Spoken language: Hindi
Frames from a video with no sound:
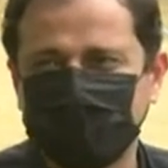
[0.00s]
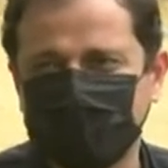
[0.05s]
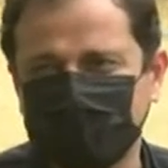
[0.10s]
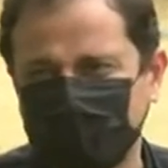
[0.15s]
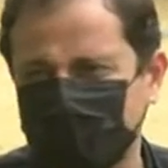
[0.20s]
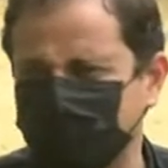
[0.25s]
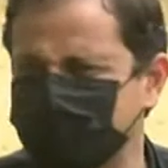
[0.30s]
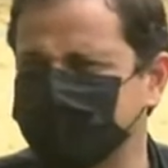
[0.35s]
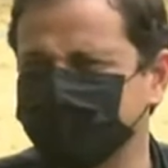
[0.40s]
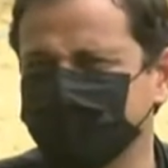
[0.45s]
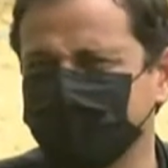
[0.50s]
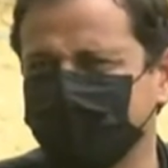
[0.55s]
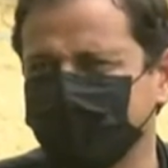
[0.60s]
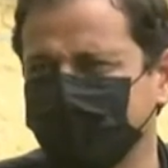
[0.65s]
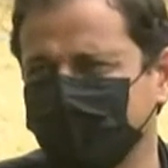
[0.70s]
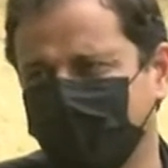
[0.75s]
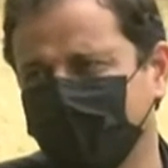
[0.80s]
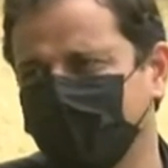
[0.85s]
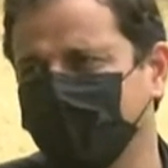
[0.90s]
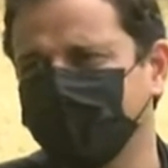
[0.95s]
यार न्याजी
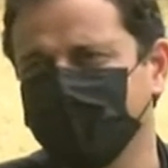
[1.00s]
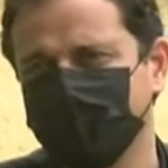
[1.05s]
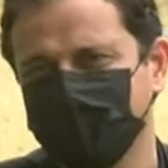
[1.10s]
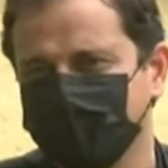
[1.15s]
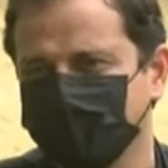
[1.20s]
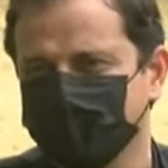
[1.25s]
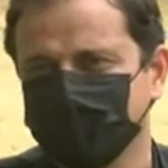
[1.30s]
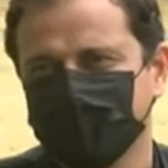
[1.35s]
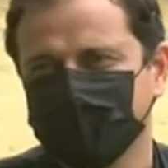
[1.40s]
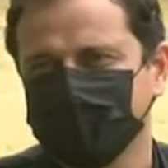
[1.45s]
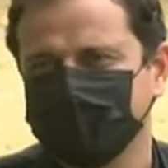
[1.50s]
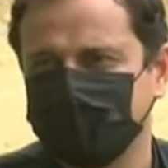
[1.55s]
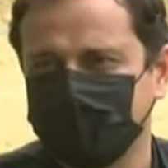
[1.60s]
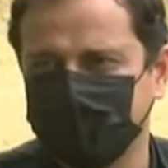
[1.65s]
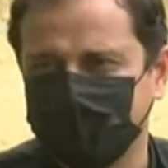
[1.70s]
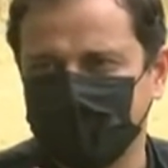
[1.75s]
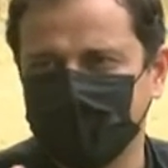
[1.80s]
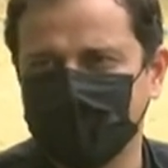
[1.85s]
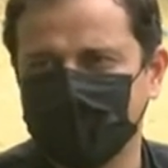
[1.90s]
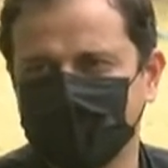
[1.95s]
है या एन है
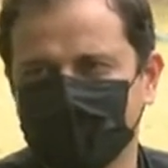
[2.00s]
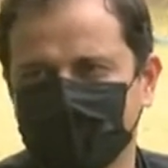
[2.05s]
ये